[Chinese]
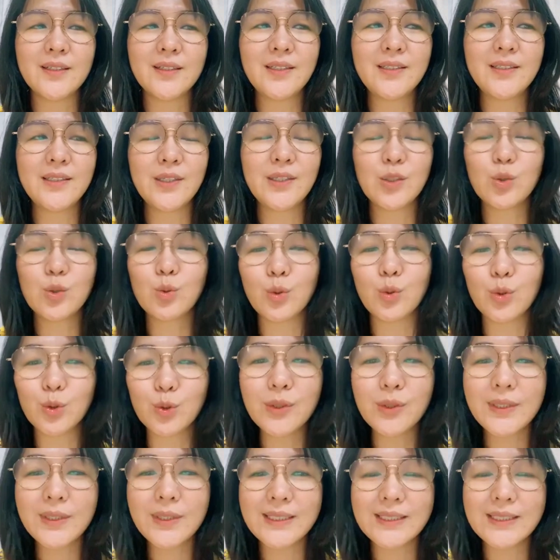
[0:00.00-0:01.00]
一些琐
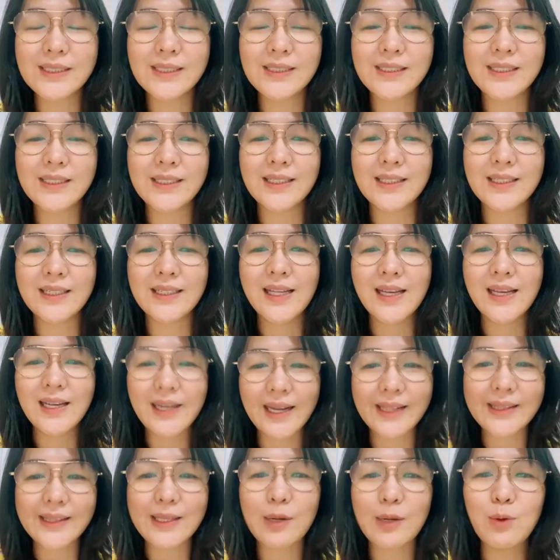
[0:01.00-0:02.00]
碎的事情
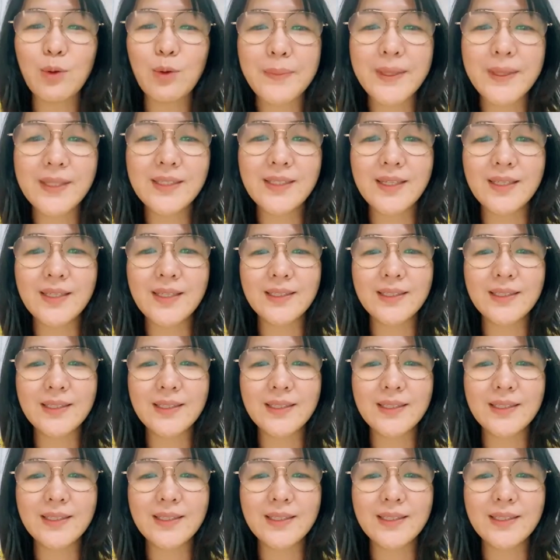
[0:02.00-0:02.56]
来到我面前，